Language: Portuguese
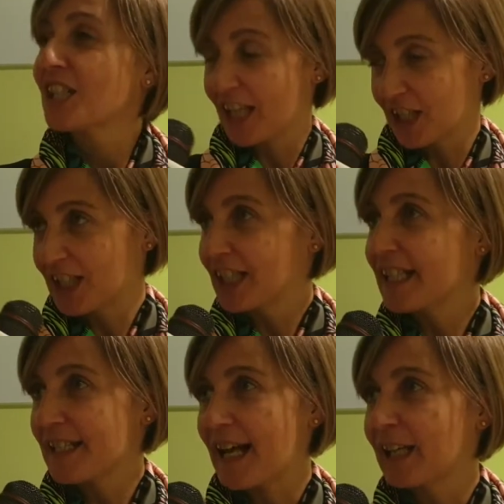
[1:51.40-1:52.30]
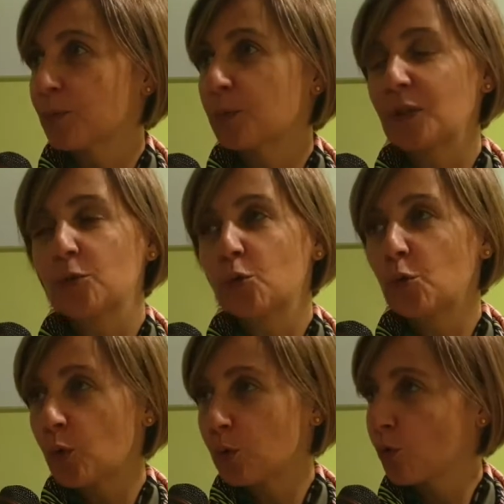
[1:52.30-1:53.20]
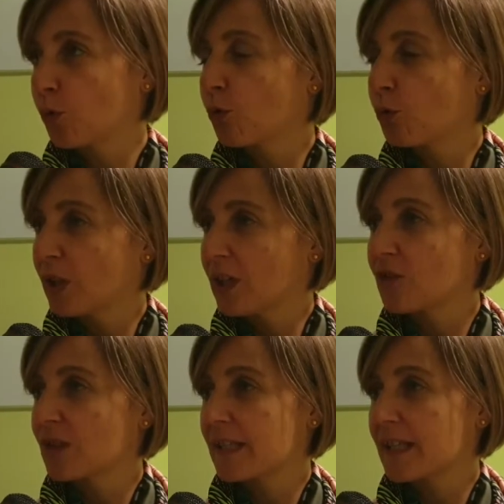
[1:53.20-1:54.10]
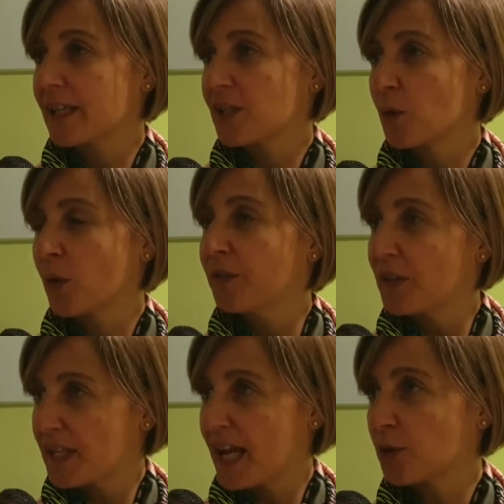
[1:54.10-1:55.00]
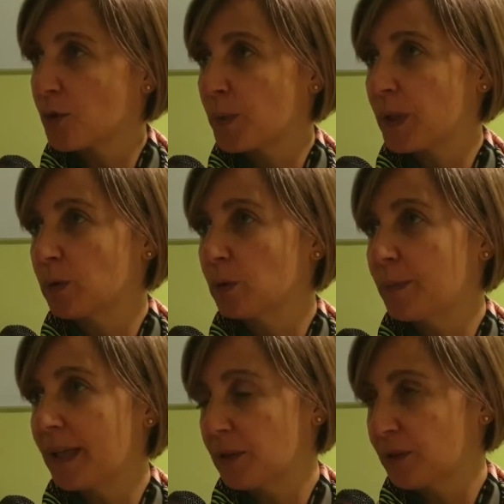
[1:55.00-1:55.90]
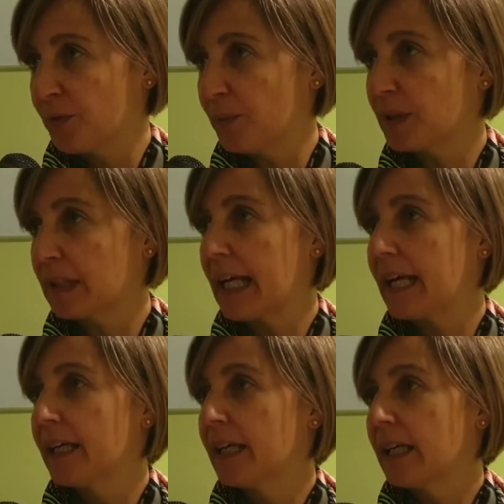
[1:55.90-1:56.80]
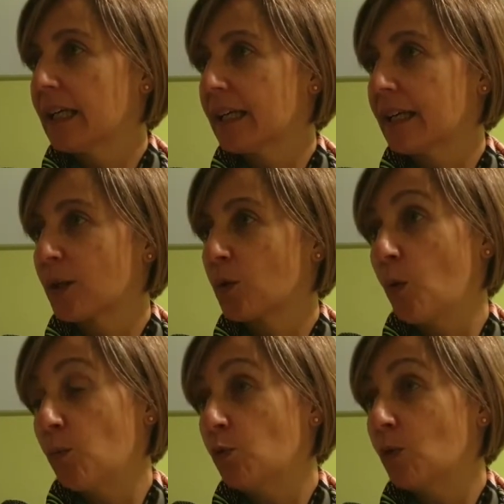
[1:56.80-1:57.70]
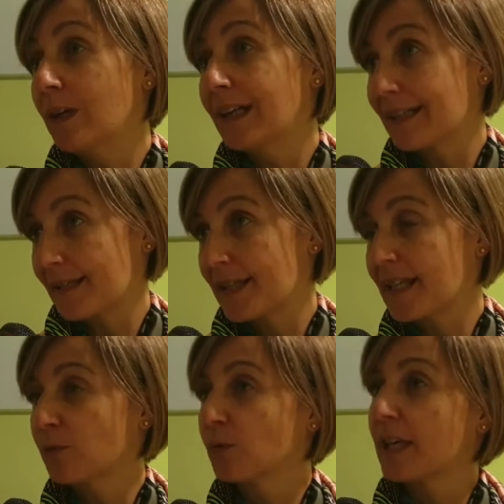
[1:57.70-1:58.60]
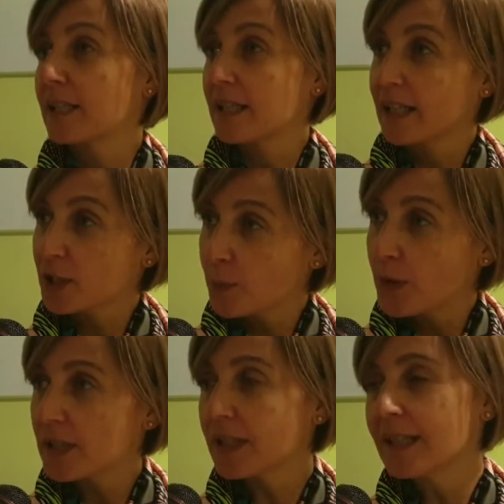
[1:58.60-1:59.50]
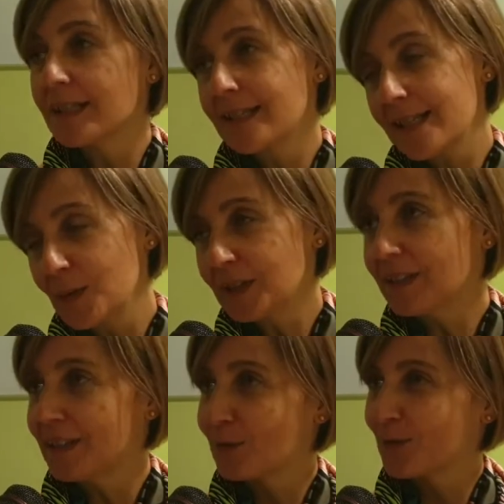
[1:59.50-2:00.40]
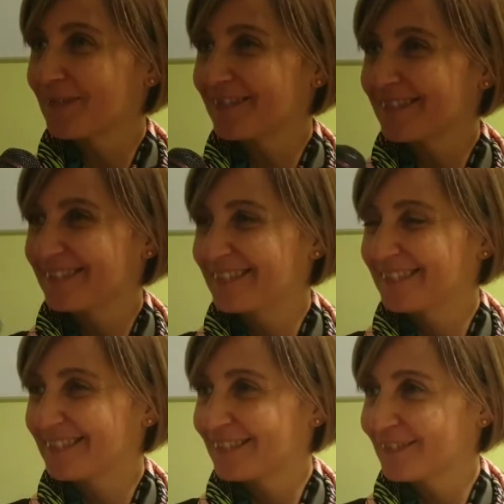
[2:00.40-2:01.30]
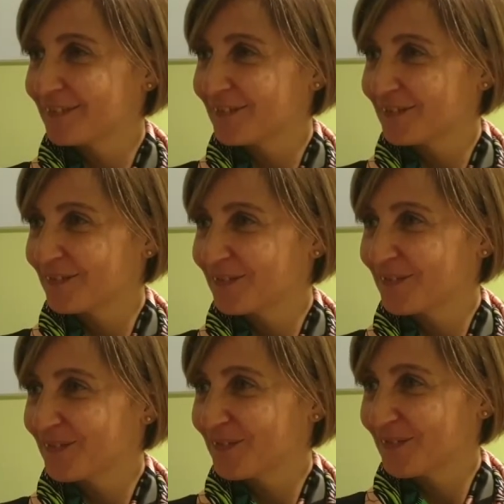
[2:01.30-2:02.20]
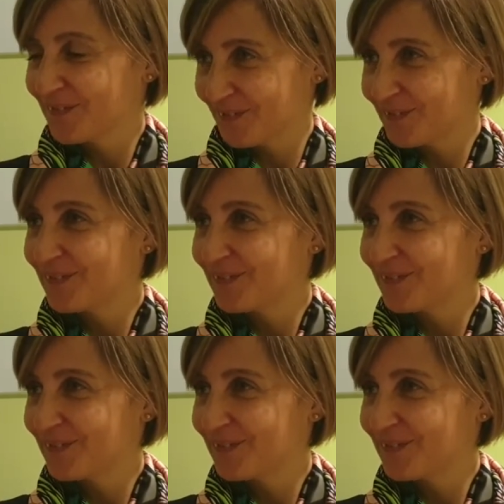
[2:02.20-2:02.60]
Está generalizado. Portanto, todos os utentes que sejam referenciados pelo médico de família ah, como carecendo desta resposta são atendidos. Esteve também em reunião aqui com as várias